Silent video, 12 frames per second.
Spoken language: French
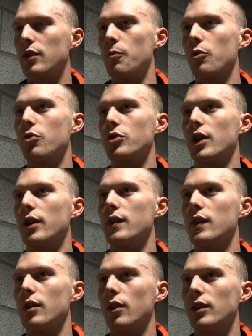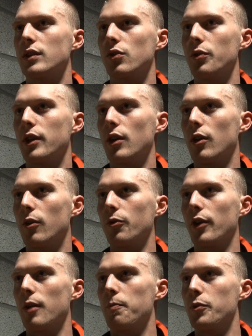Comme le coach a dit, euh, celui qui en
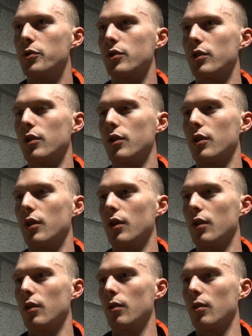voudra le plus euh,